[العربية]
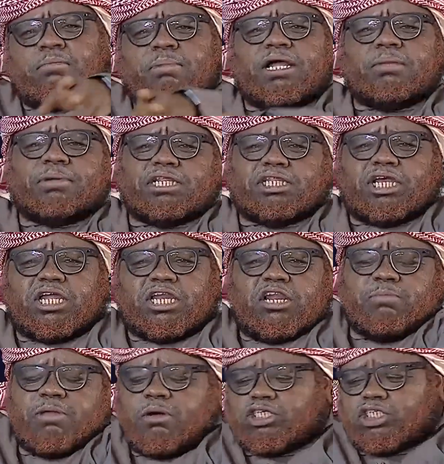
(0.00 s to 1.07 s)
بعطيك
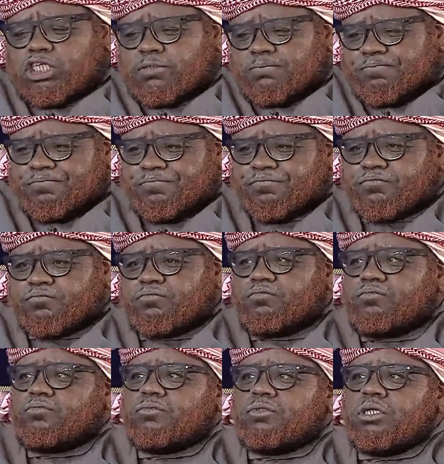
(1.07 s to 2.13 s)
العلم يا وجدي
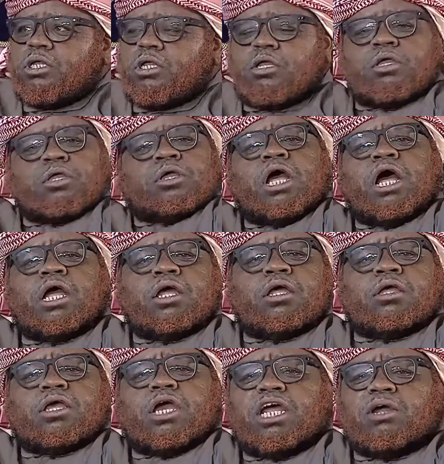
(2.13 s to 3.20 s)
هلا
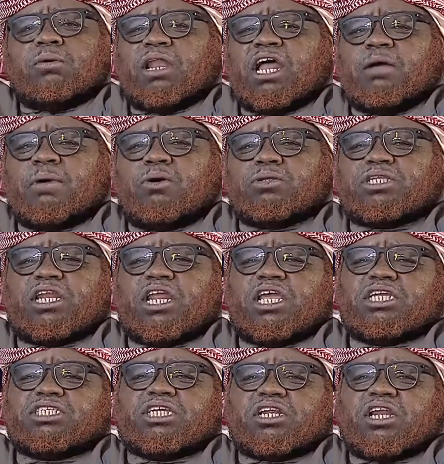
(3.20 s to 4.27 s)
احنا والله ما
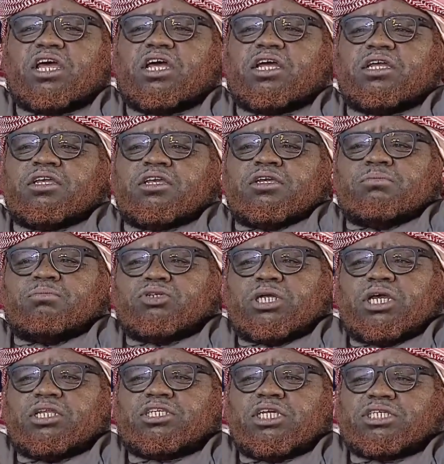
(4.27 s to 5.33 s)
ودنا يصير
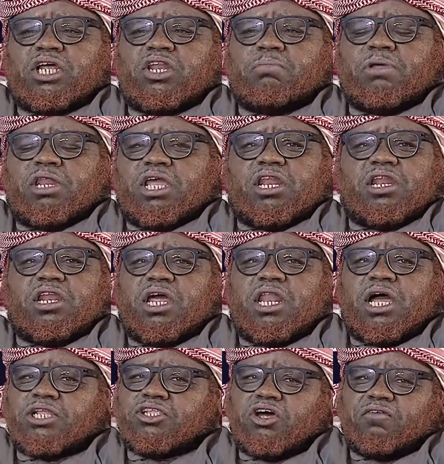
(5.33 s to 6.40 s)
مج... تزعل ام العيال
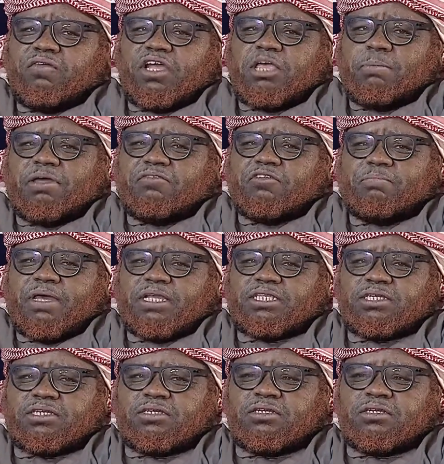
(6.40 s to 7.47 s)
لانها لها دور كبير في
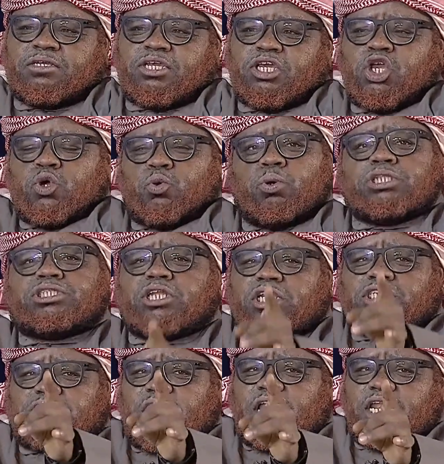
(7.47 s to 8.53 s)
البيت وانت
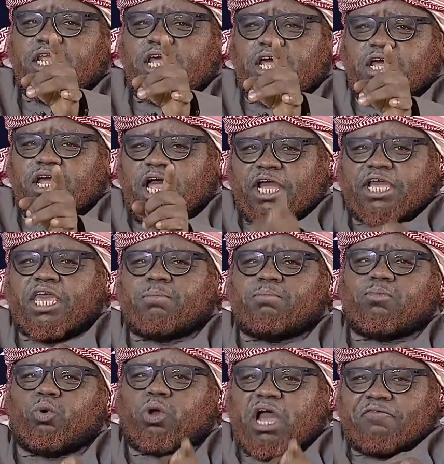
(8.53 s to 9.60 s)
رجال
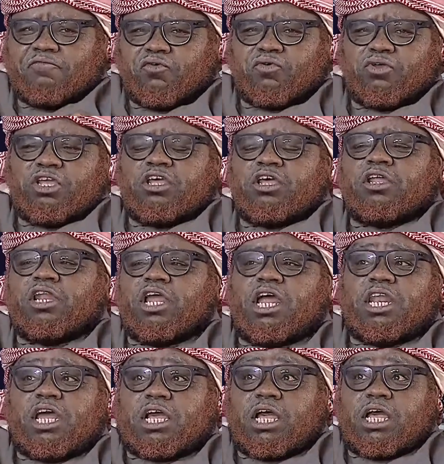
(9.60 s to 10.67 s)
حكيم وكفو
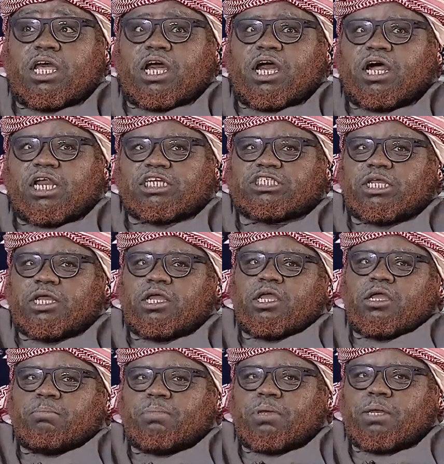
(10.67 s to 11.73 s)
لانك خرجت